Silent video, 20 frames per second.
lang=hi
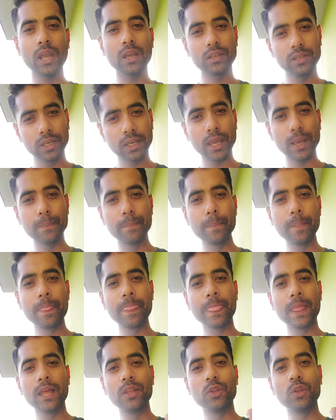ठीक है
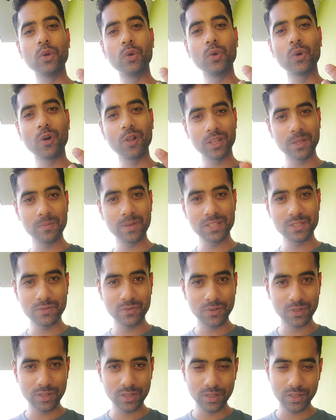तो ऑल द बेस्ट
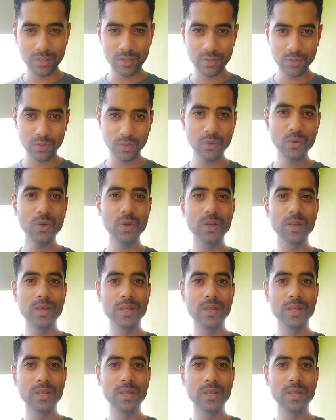टू यू